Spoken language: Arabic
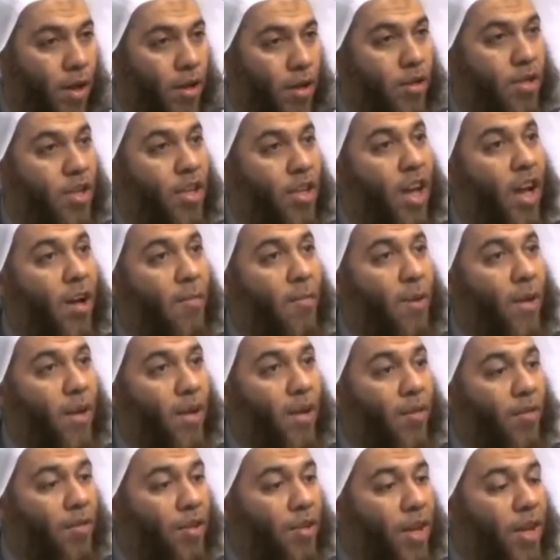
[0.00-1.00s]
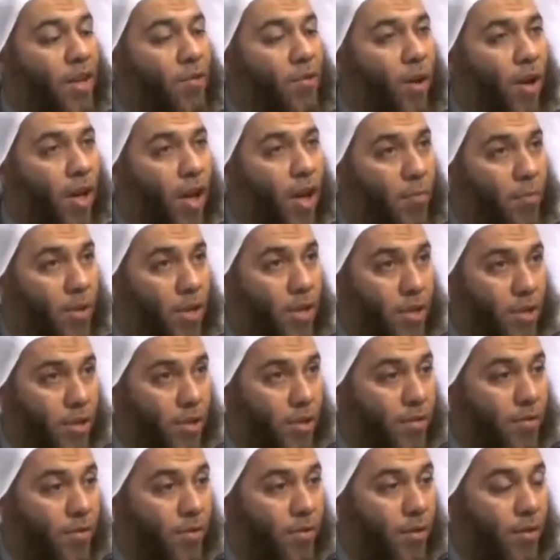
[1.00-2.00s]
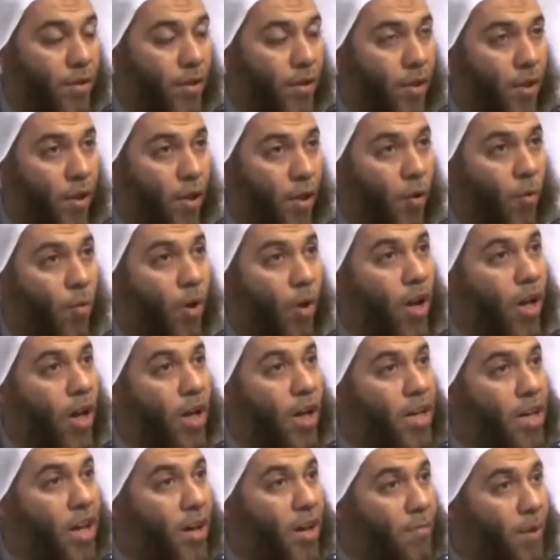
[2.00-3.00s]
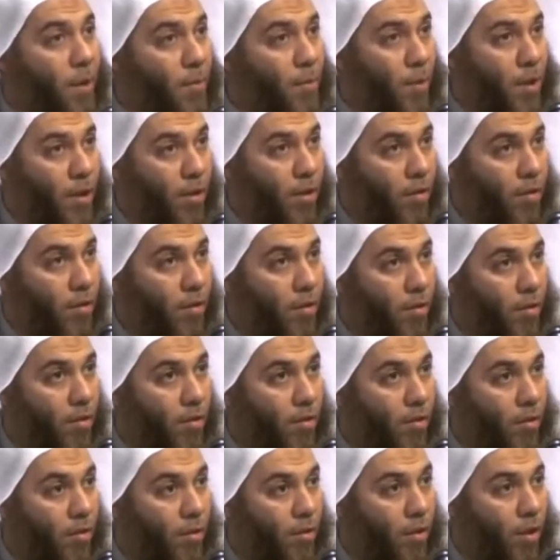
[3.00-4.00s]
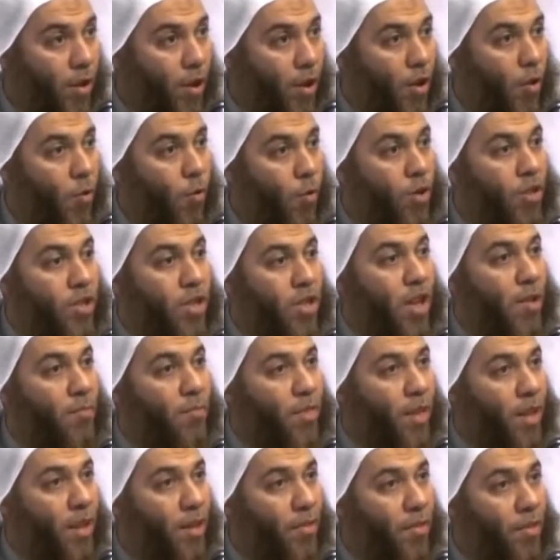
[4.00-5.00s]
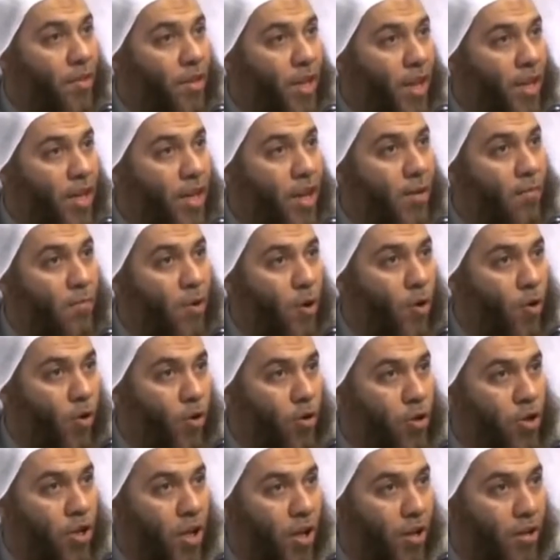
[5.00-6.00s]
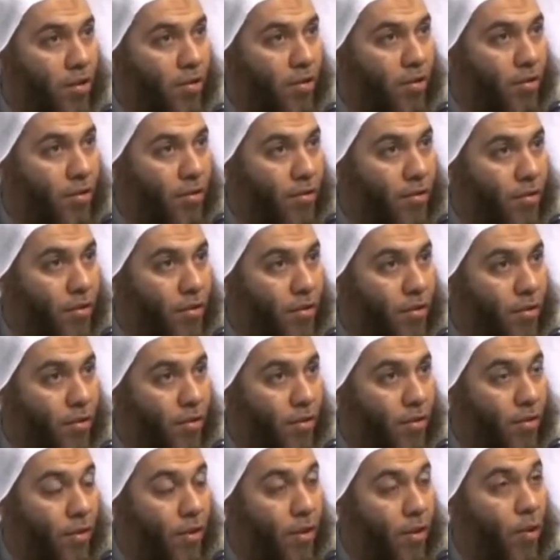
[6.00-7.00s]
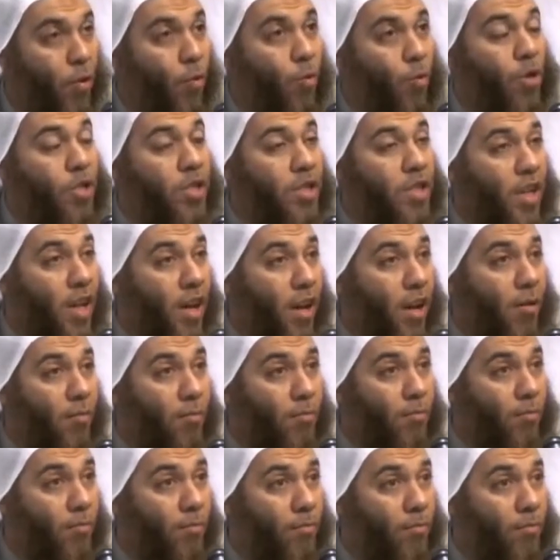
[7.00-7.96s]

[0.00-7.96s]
صيام الاثنين والخميس والأيام البيض وصيام ثلاثة أيام من كل شهر وصيام